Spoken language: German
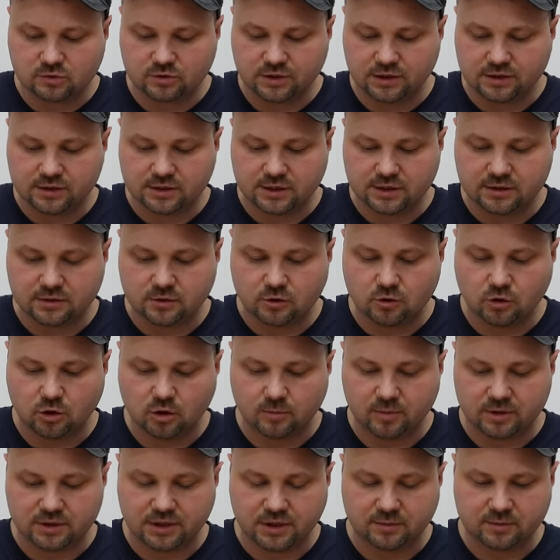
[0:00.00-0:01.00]
so den
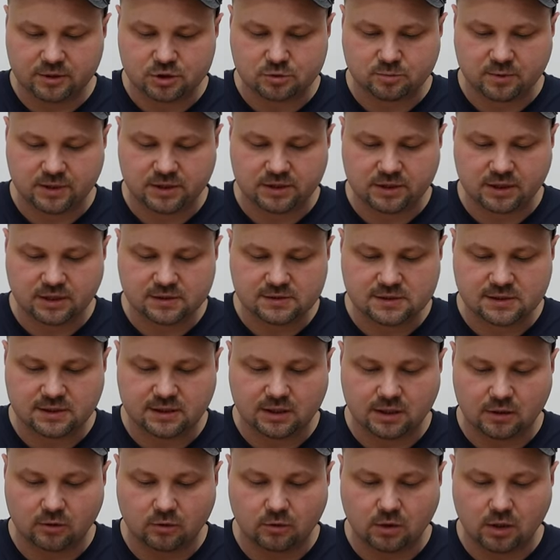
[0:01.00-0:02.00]
Rinnenkörper dementsprechend ganz
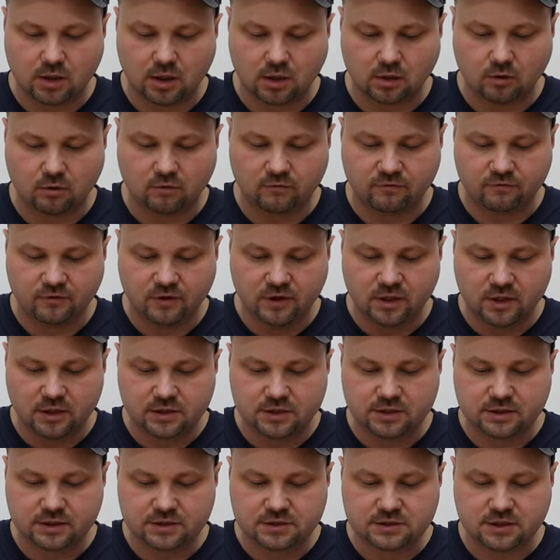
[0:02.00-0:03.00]
genau auf
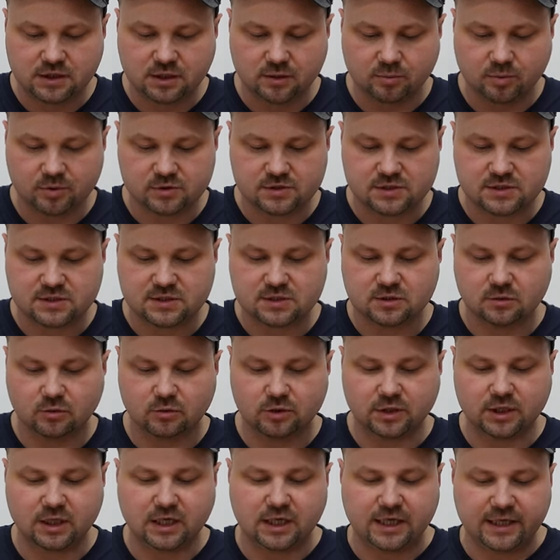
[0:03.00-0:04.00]
die richtige
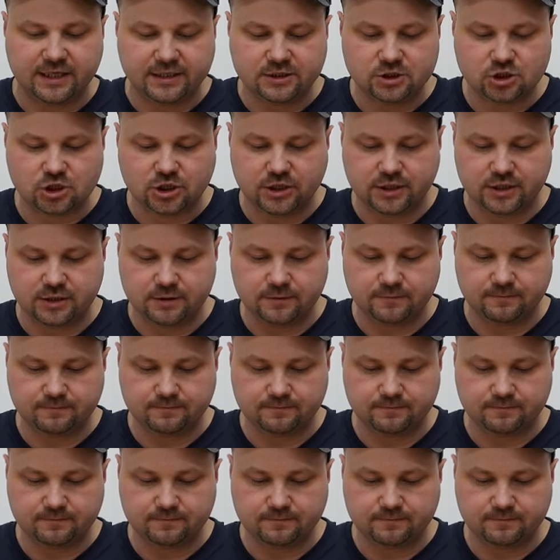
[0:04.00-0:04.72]
Position einstellen.